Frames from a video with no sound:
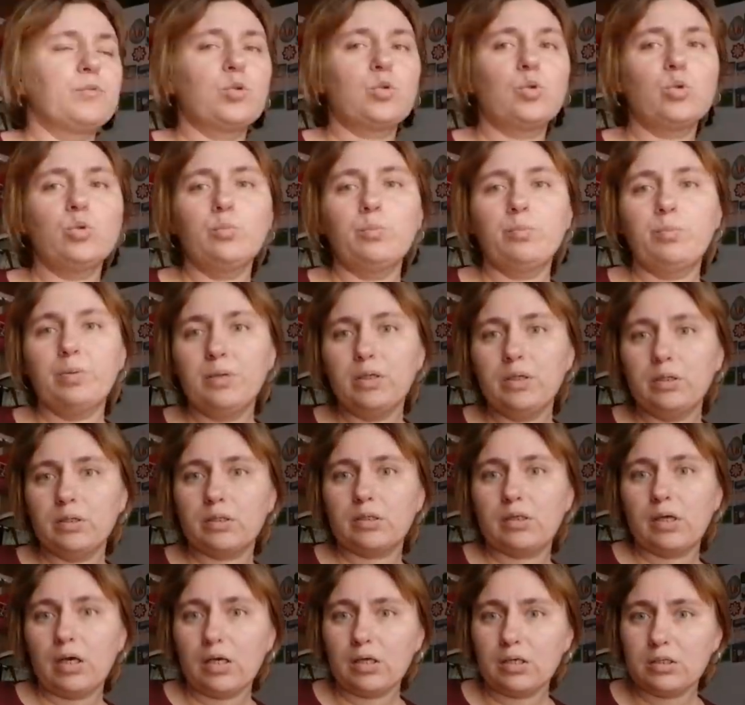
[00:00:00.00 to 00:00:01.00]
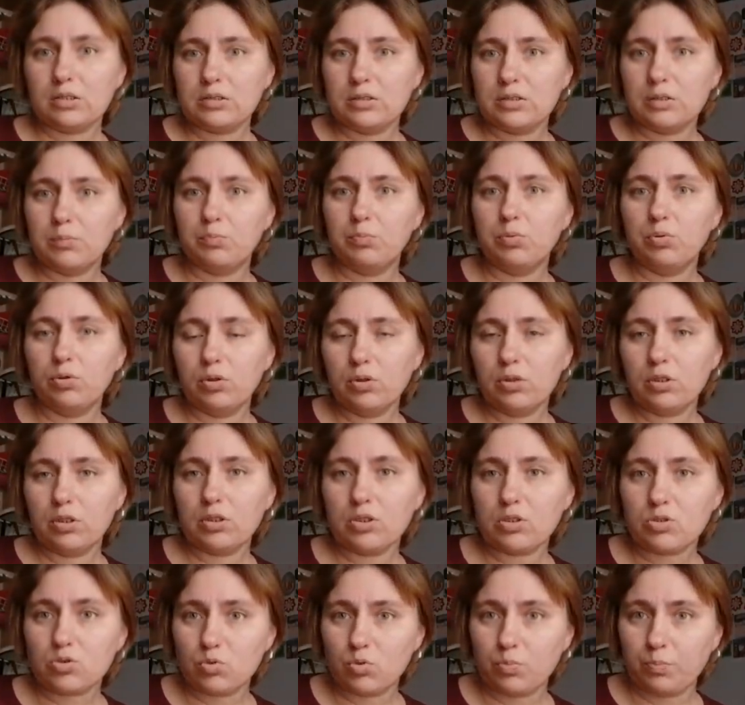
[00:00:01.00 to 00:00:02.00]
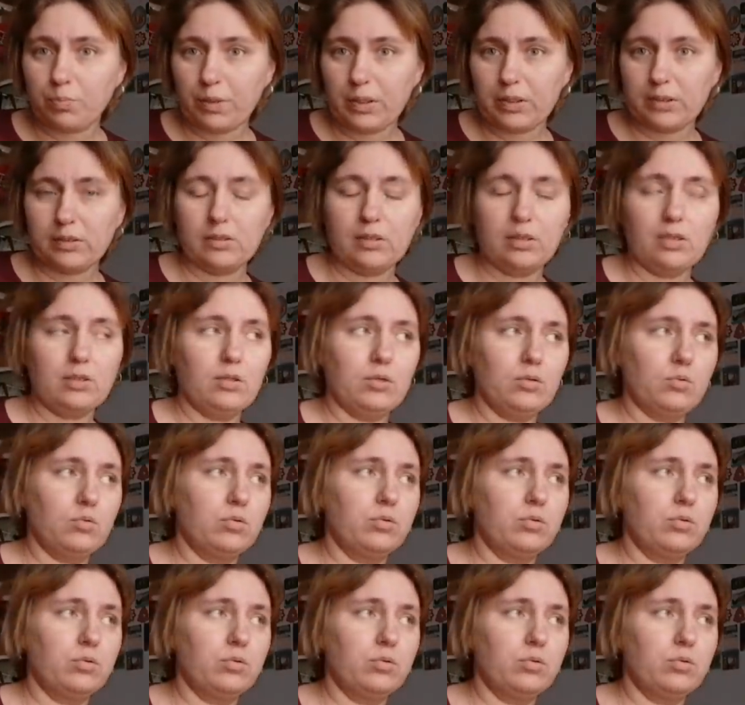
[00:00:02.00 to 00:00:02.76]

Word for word: Дом, блин, как идти, больно наступать на